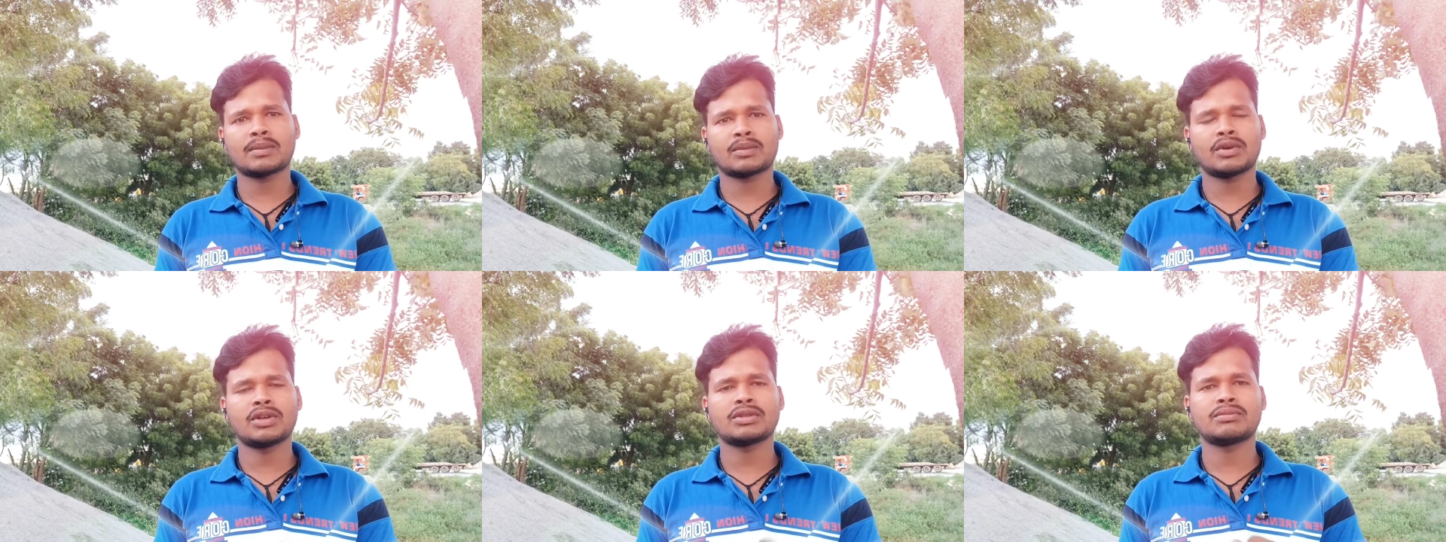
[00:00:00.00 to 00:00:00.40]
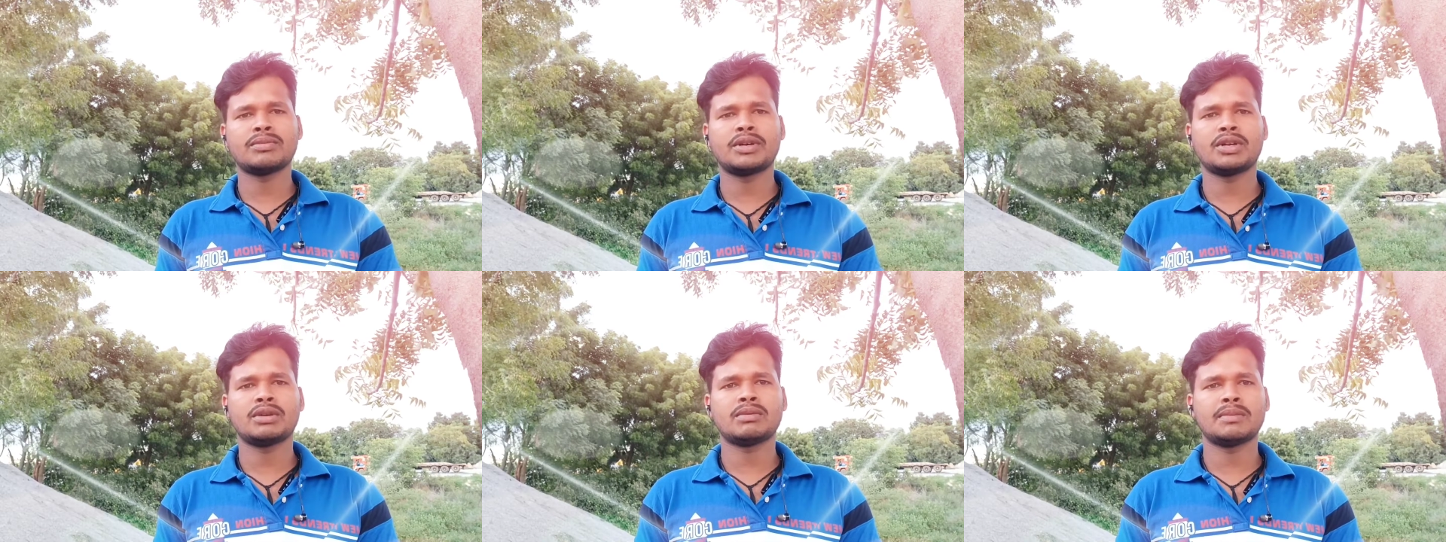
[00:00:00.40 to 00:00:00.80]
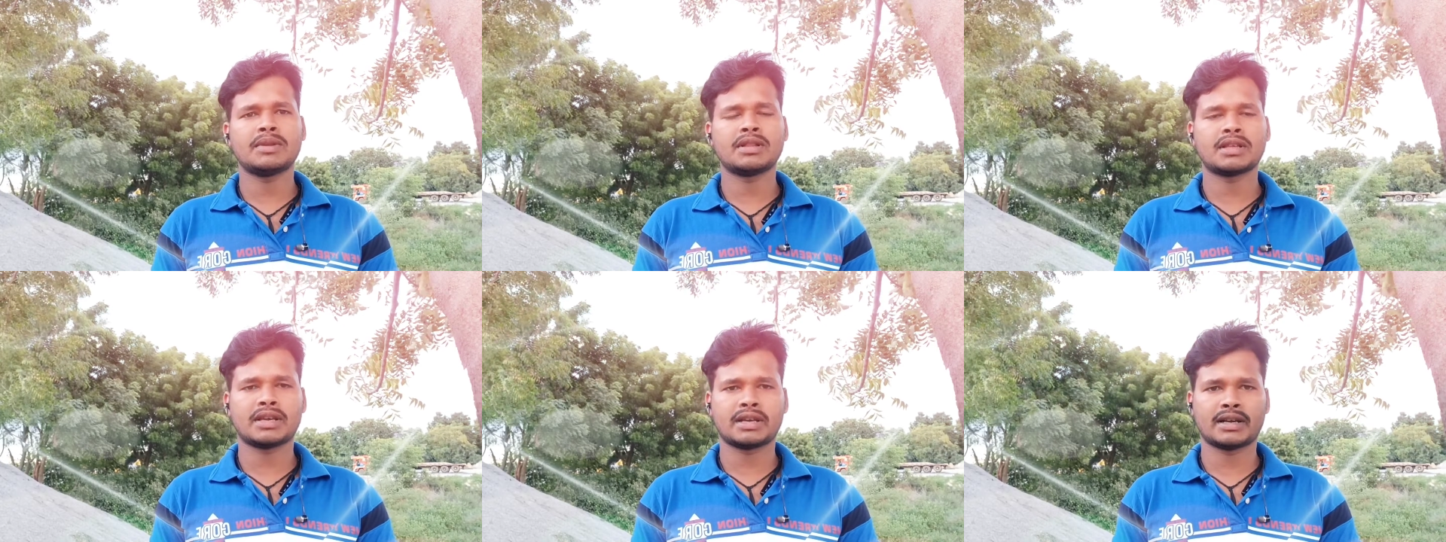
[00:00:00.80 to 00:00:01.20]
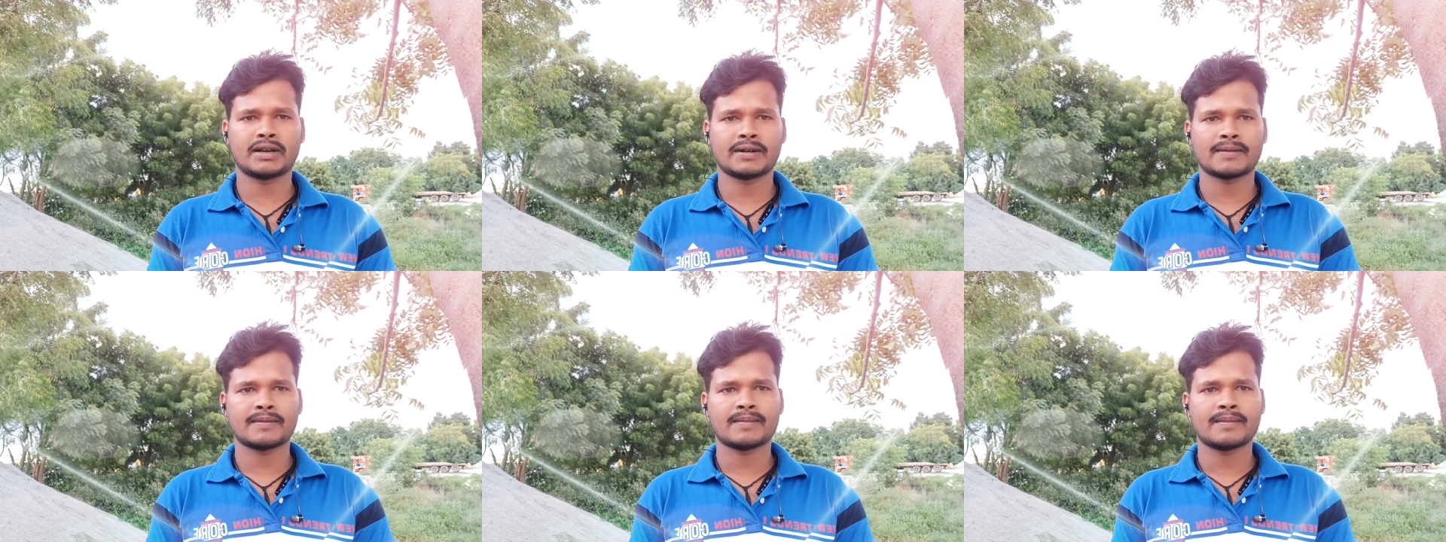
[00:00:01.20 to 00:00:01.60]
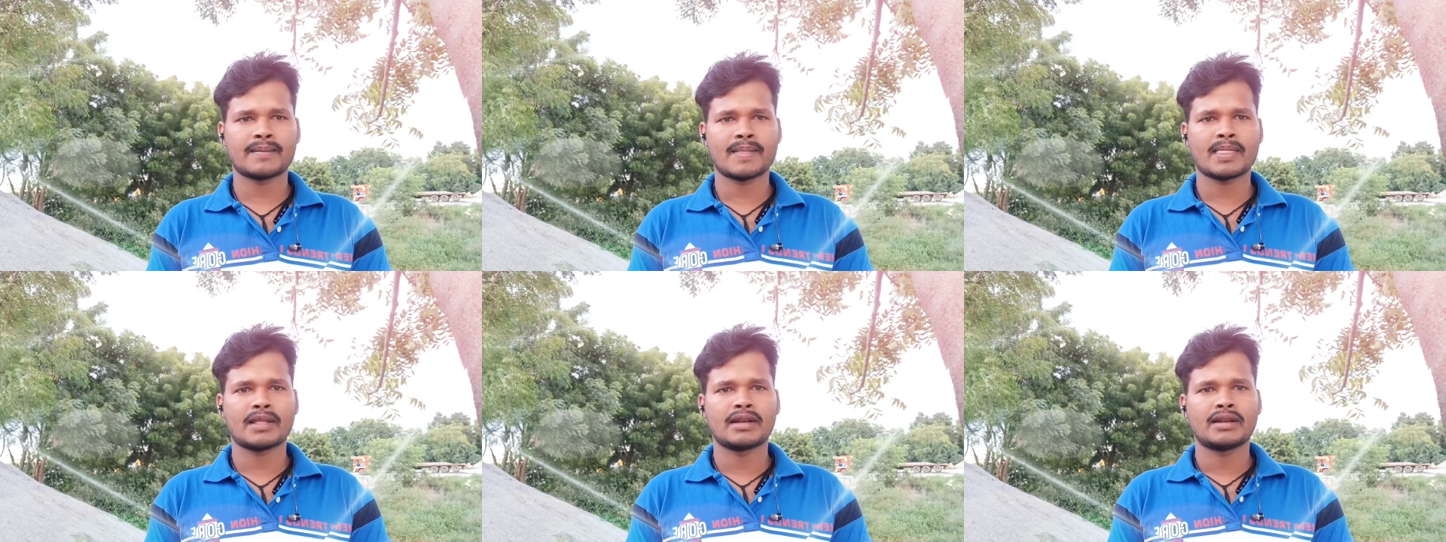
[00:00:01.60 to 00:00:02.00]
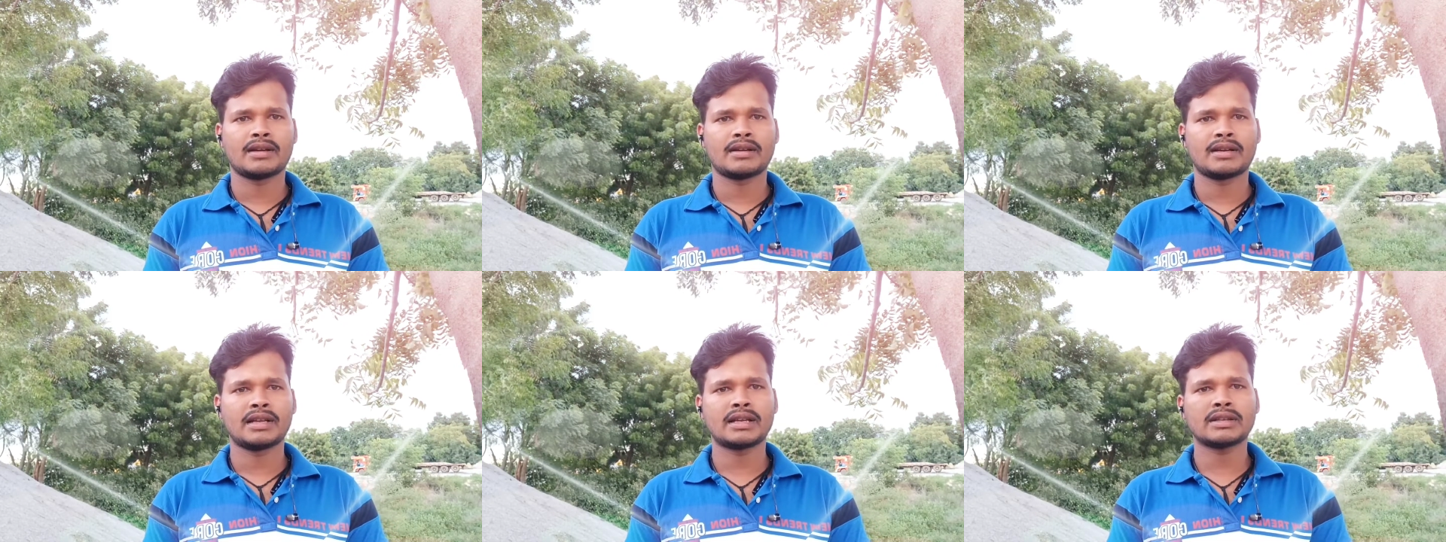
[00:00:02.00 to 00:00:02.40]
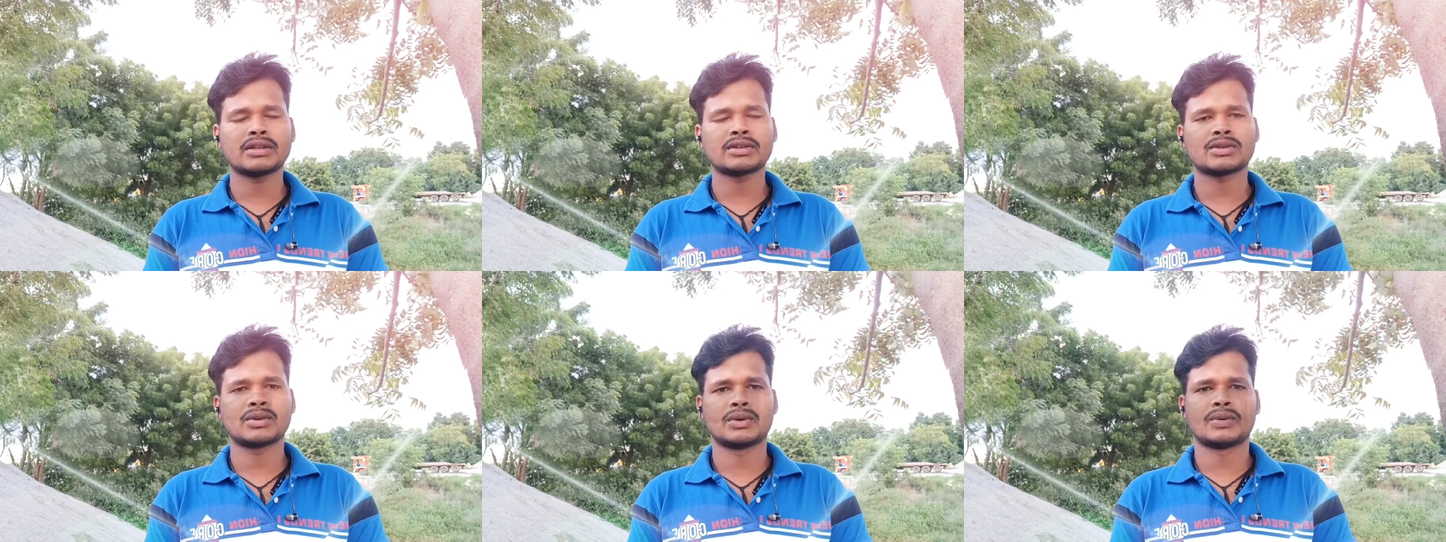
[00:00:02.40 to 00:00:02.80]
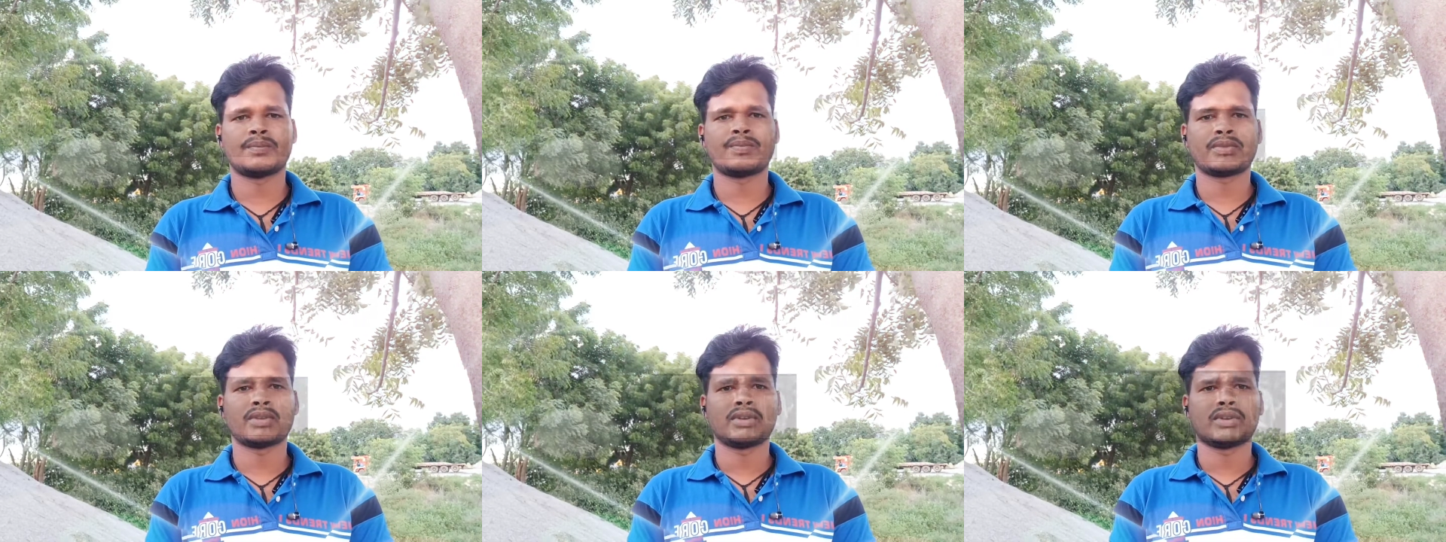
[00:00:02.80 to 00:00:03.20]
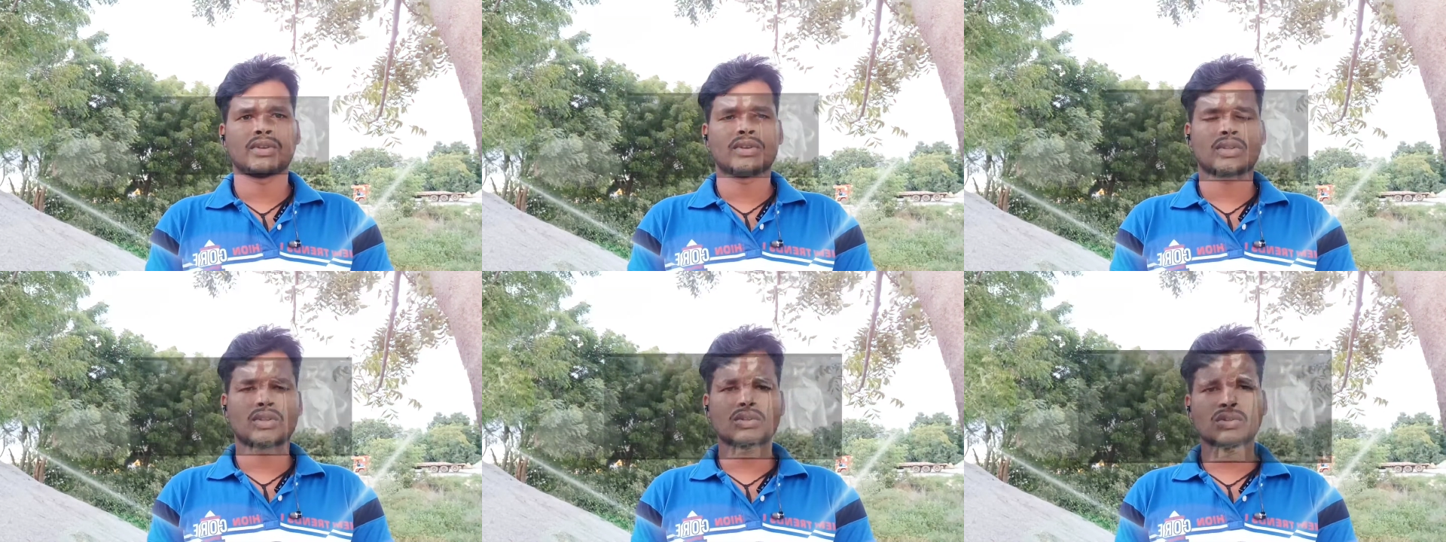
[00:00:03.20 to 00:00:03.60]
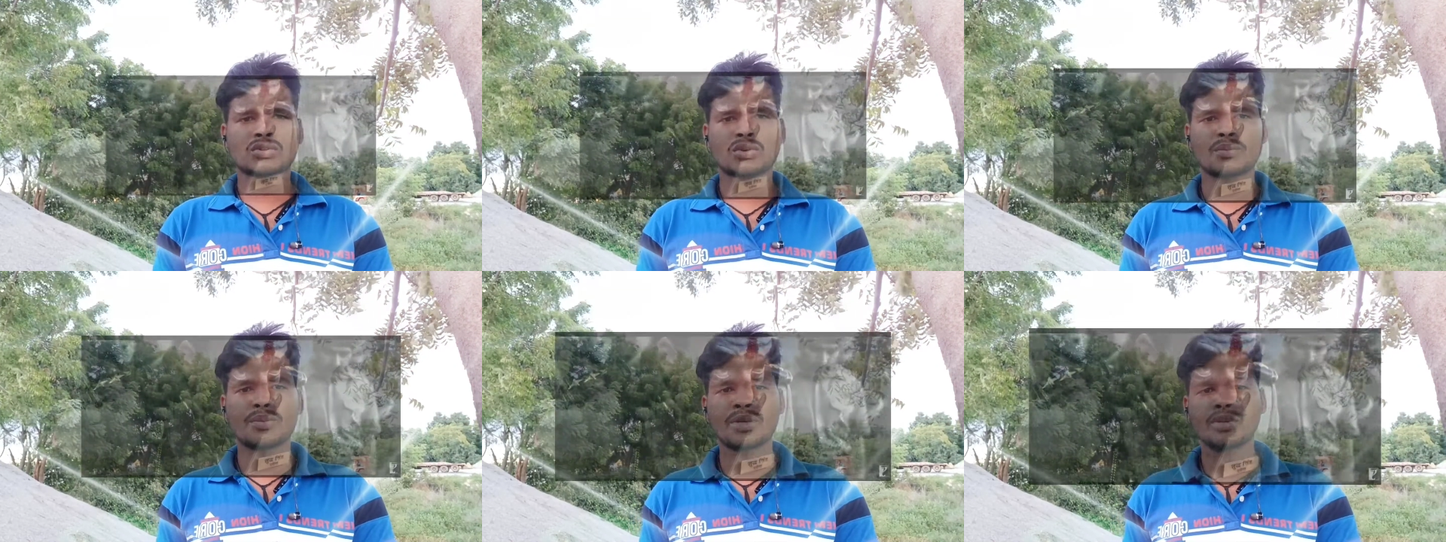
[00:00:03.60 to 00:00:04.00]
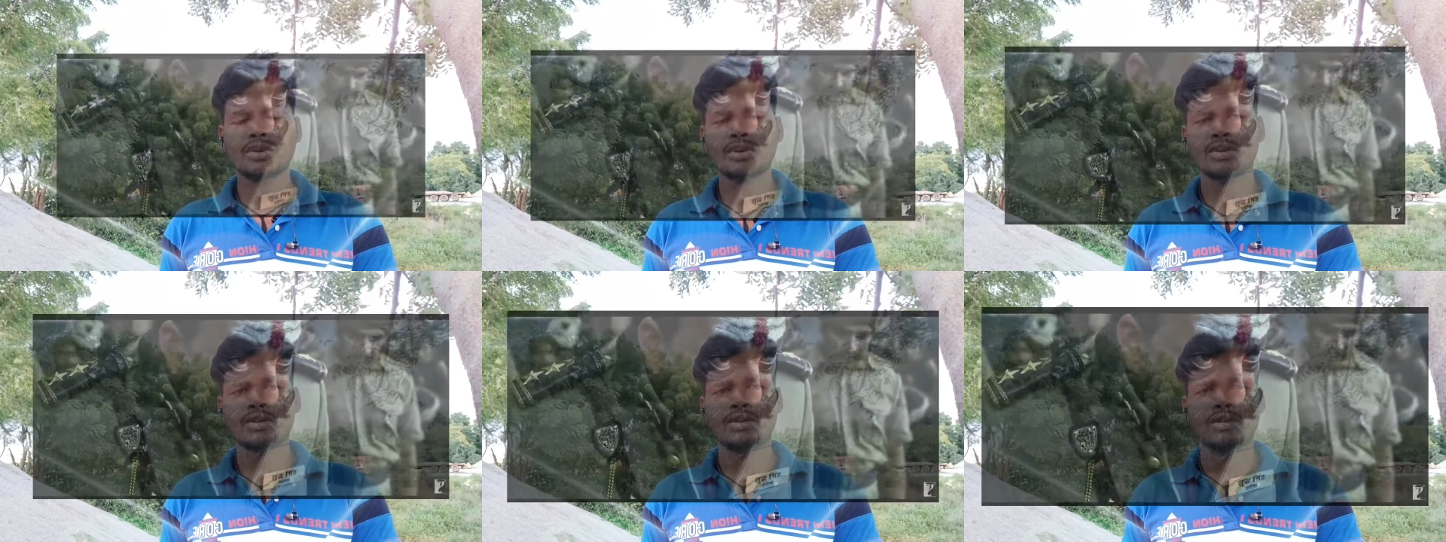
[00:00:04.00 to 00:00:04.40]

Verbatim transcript: बंदा संजय दत्त तो कितना खतरनाक मतलब उसमें दिखाया गया तो इस